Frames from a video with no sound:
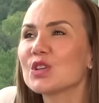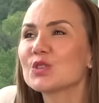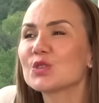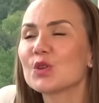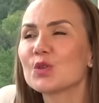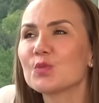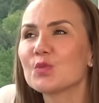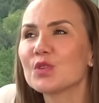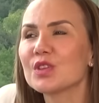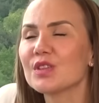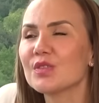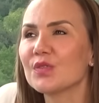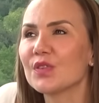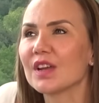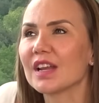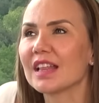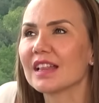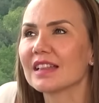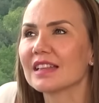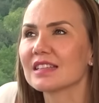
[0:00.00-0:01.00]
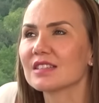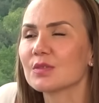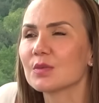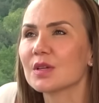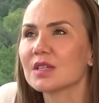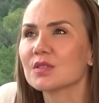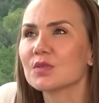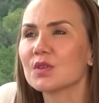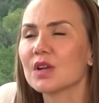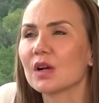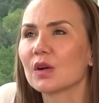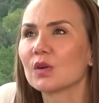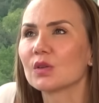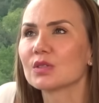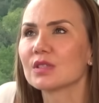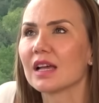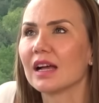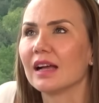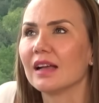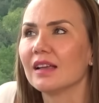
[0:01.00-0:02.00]
son muy diferentes. Tú ves una
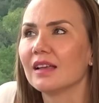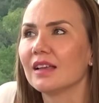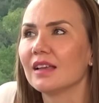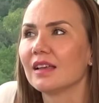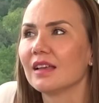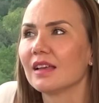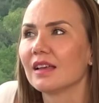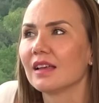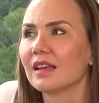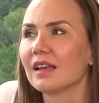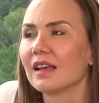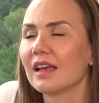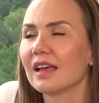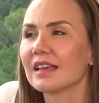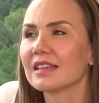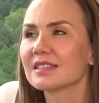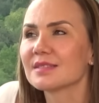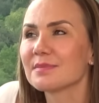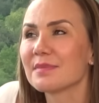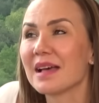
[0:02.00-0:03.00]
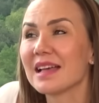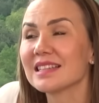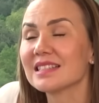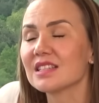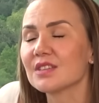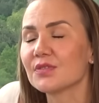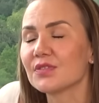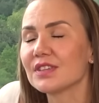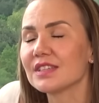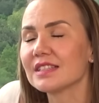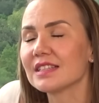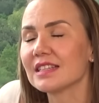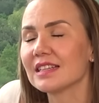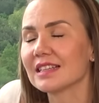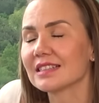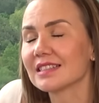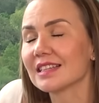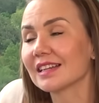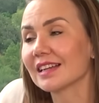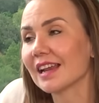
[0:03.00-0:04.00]
cosa. Es más difícil
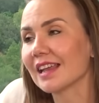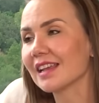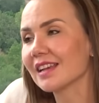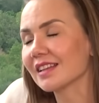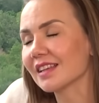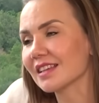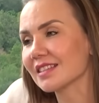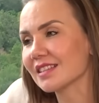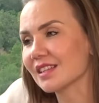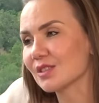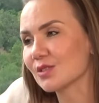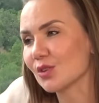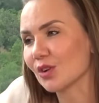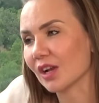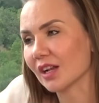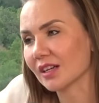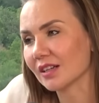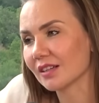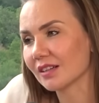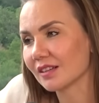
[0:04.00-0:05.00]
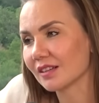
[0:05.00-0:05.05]
hacer reír que hacer llorar.